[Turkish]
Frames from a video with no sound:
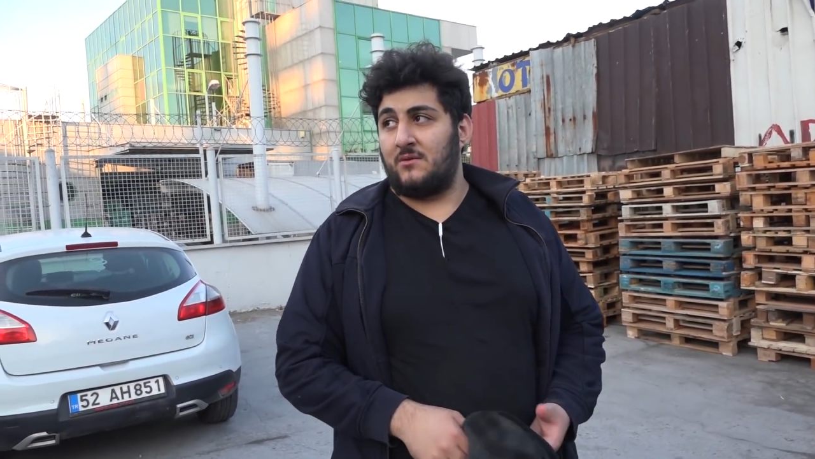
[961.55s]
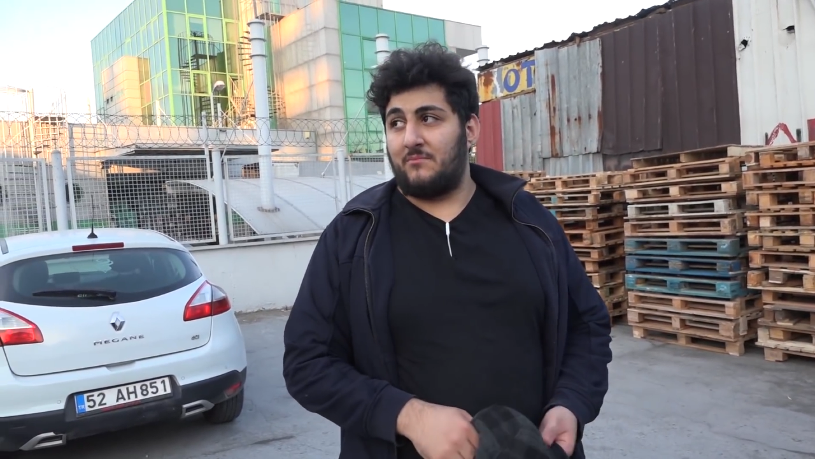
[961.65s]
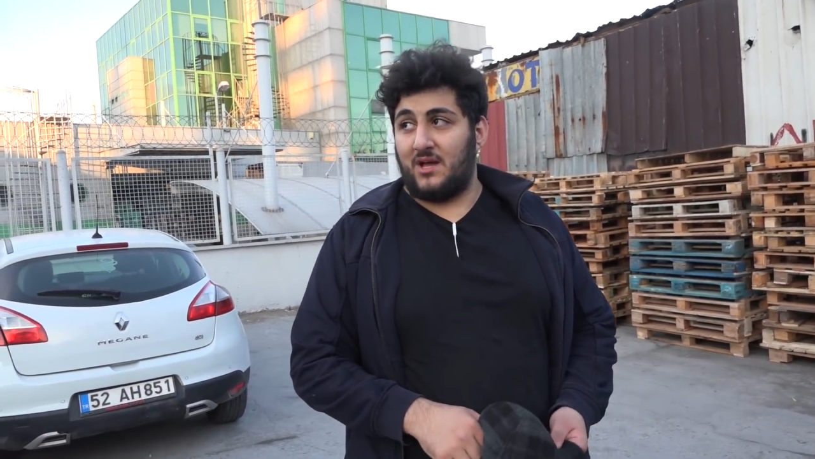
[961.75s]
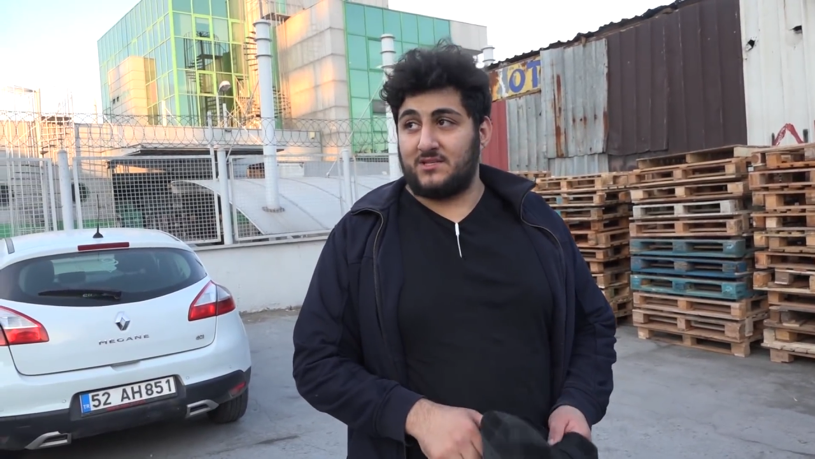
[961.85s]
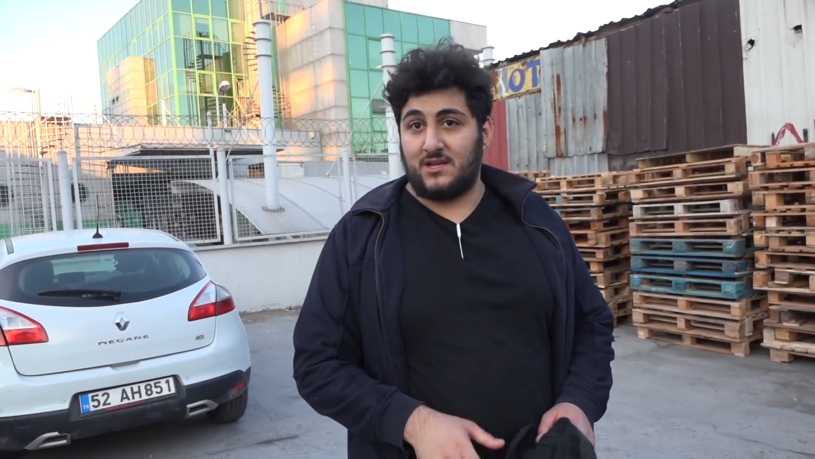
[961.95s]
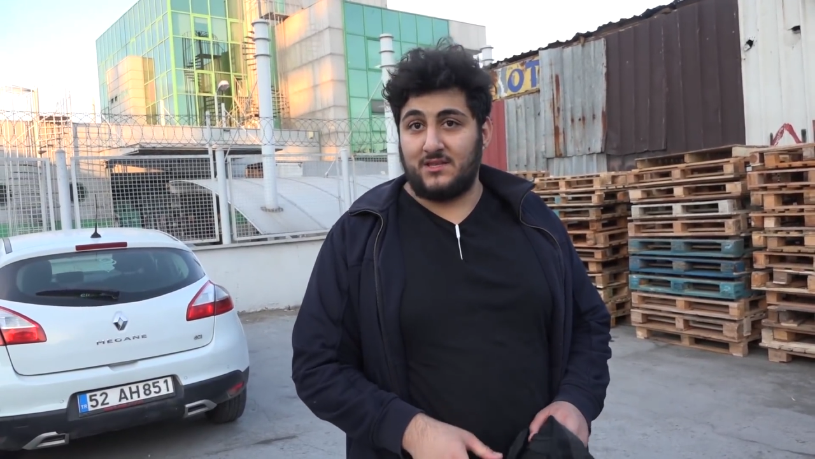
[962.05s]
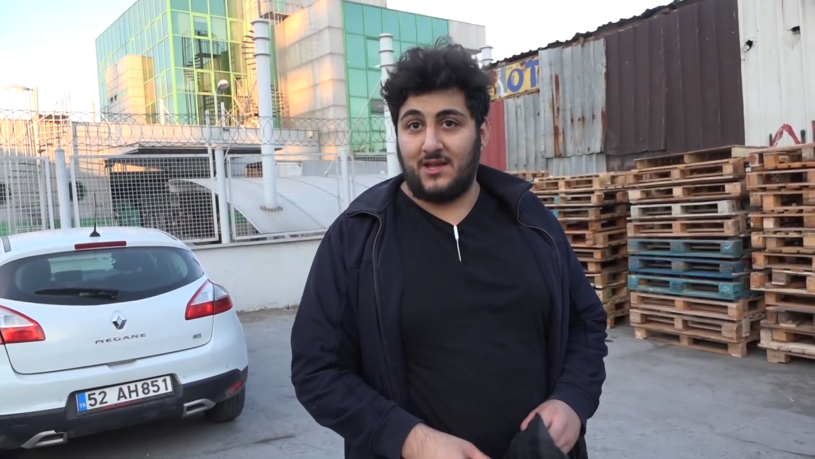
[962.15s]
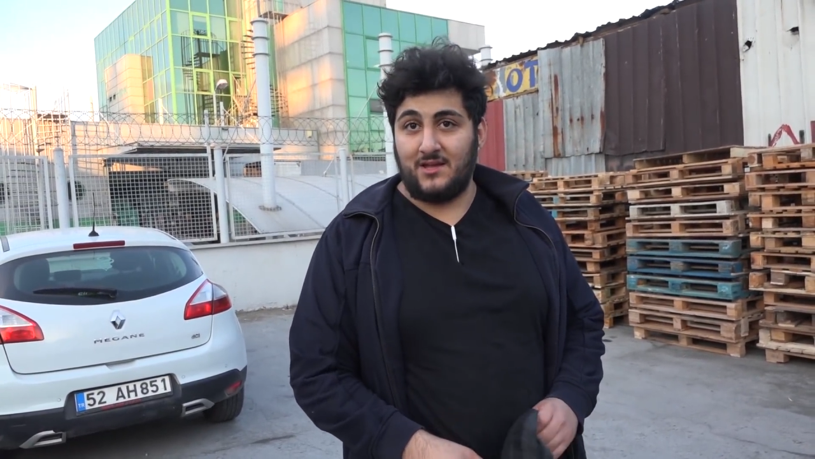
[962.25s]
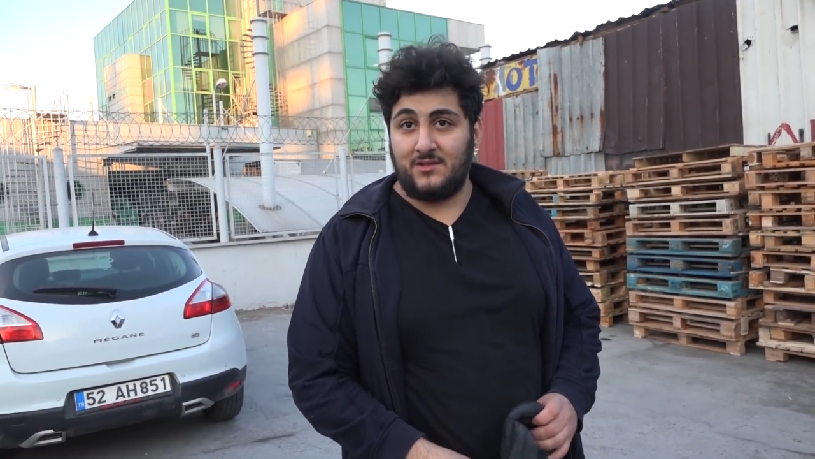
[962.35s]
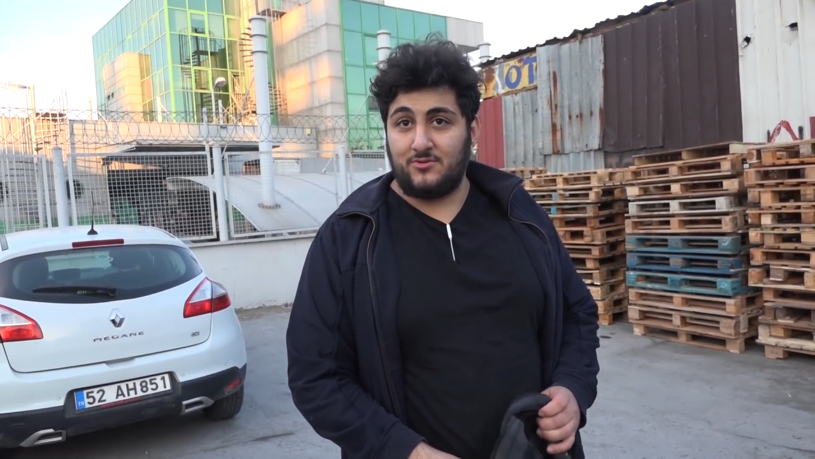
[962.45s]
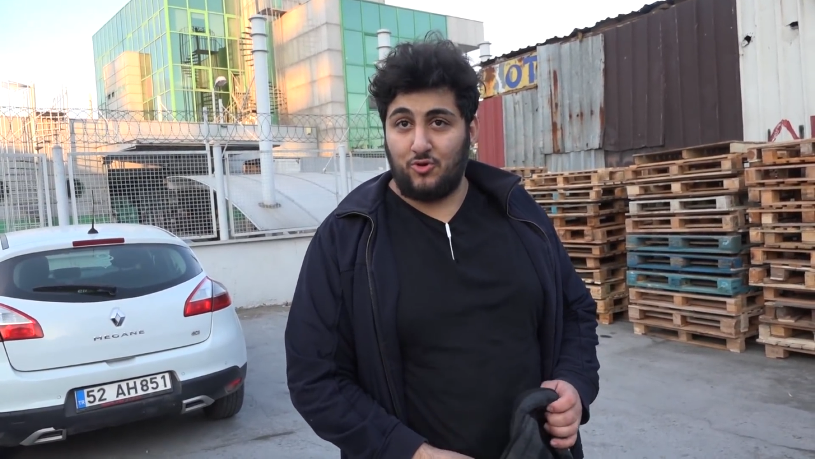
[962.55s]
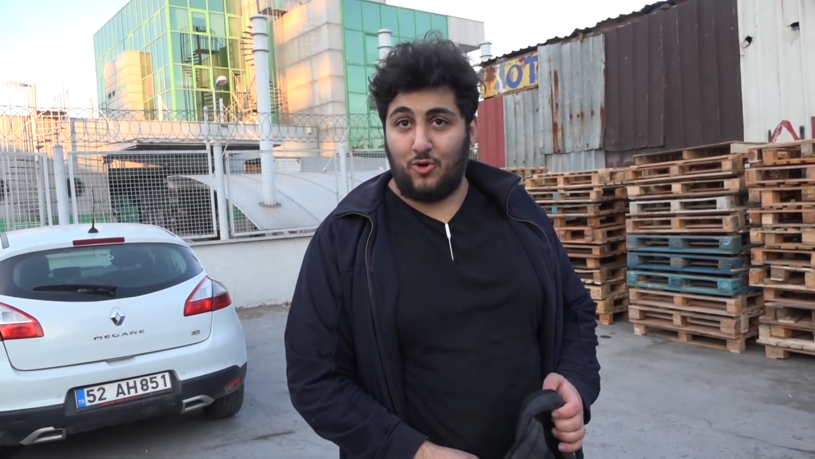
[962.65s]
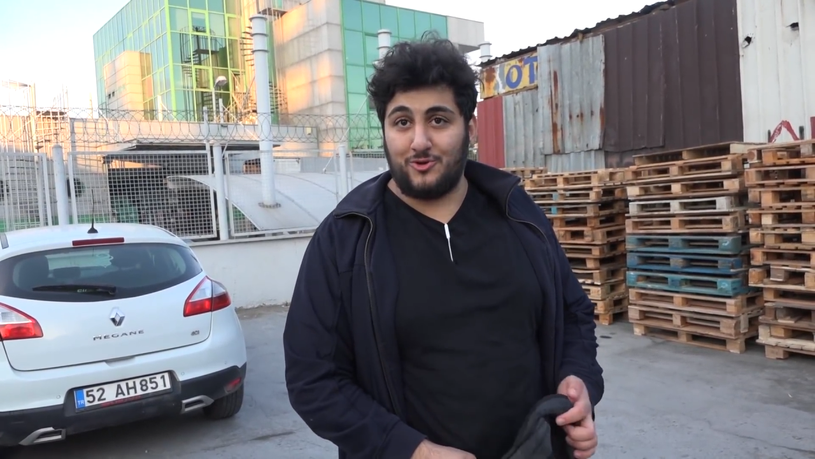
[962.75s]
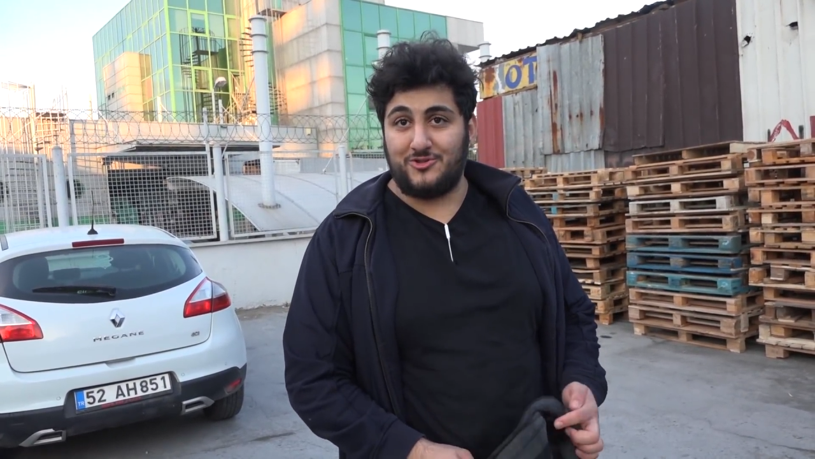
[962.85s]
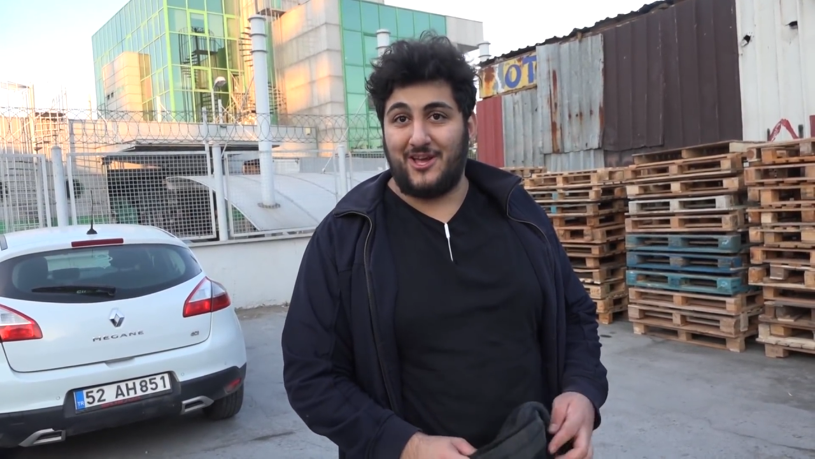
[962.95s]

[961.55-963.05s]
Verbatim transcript: Bazıları da Doğulu